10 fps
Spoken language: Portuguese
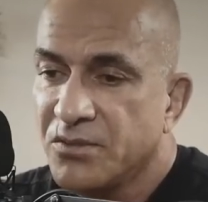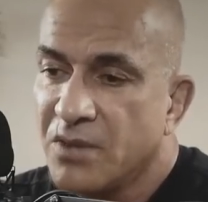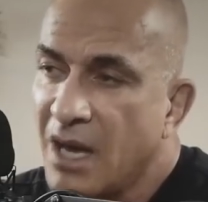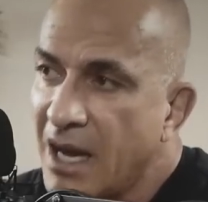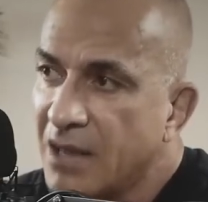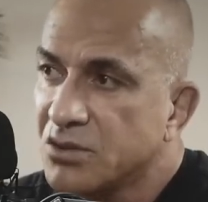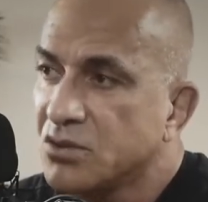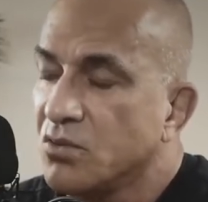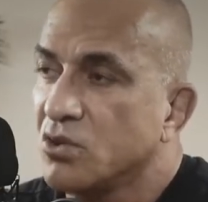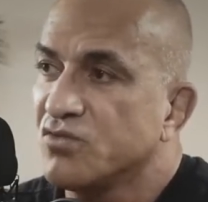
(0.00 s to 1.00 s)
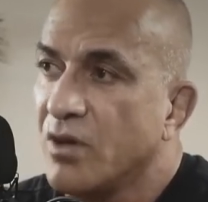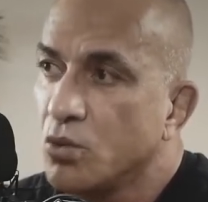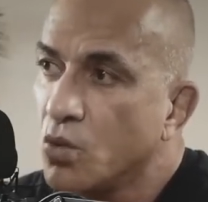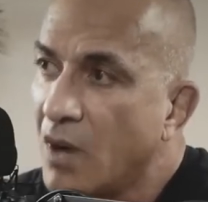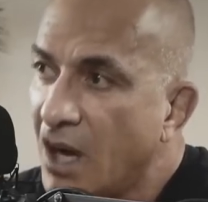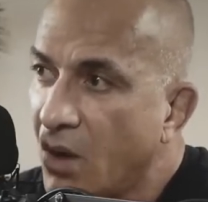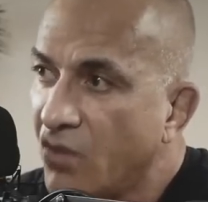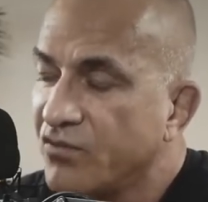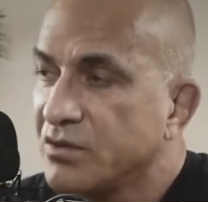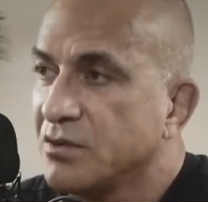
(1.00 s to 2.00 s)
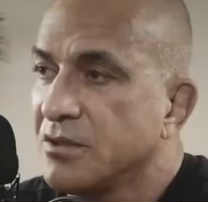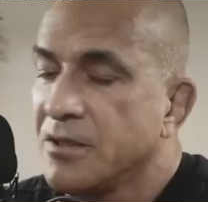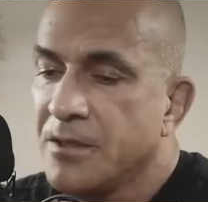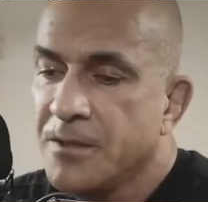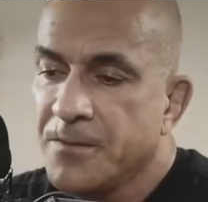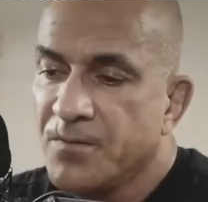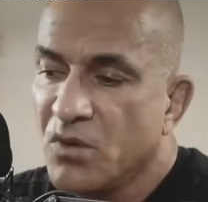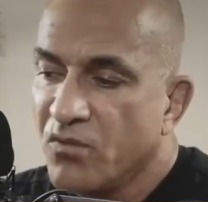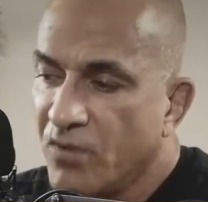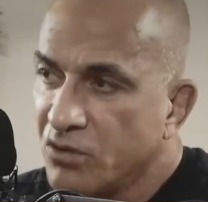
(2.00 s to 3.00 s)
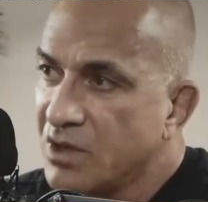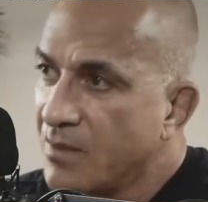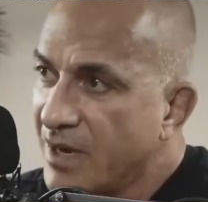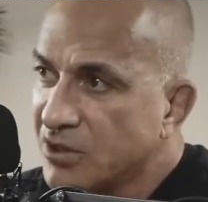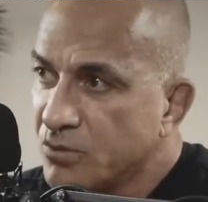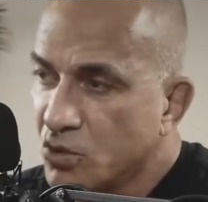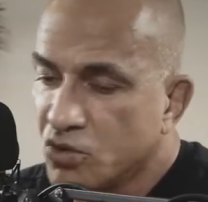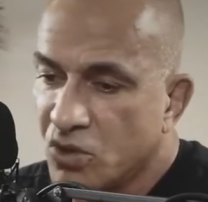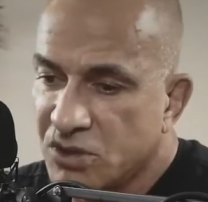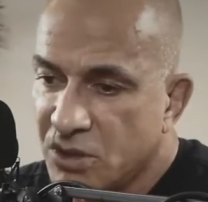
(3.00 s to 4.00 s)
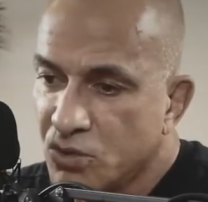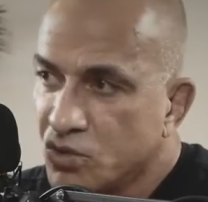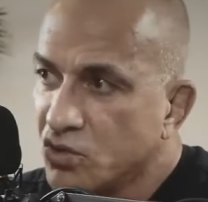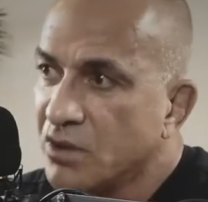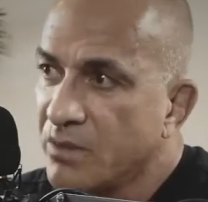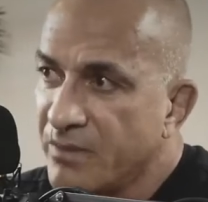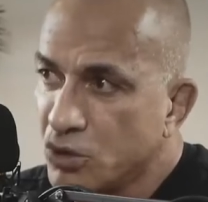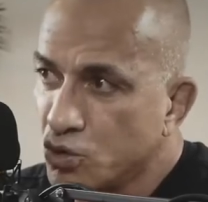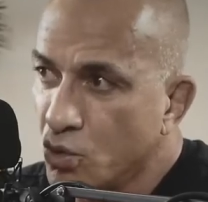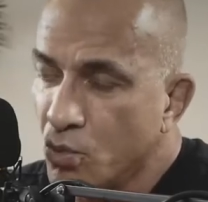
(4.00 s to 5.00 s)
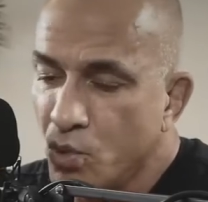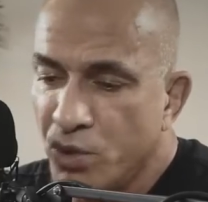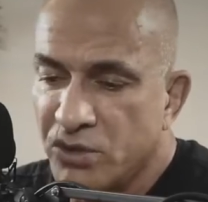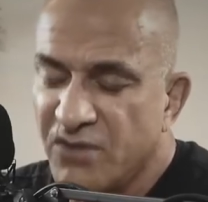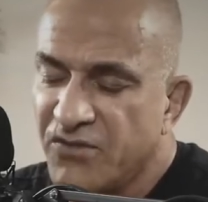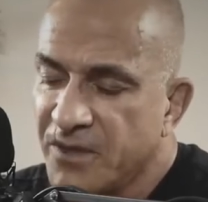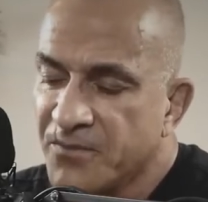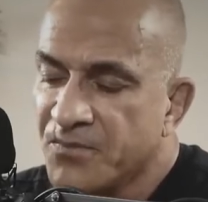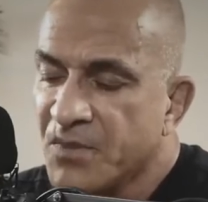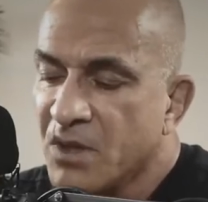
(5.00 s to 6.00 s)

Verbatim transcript: O Carson, o Oswaldo Alves, o Walter Matos, meu sócio lá do Sul, que também me ajudou muito. Enfim,